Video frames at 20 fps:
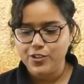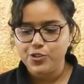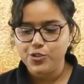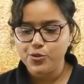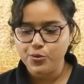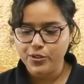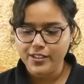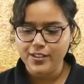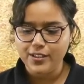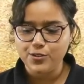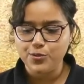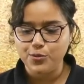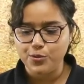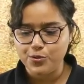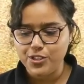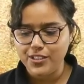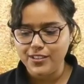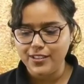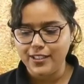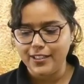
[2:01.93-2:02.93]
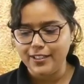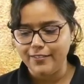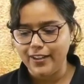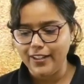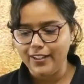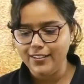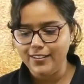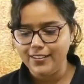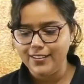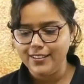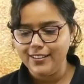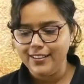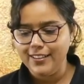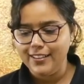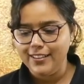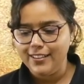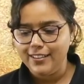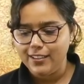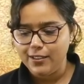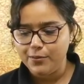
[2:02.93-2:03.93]
शुक्रिया सुरुचि धन्यवाद
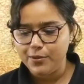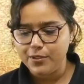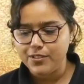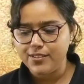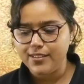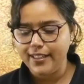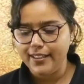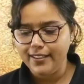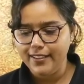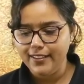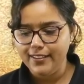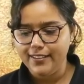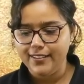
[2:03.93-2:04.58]
नमस्ते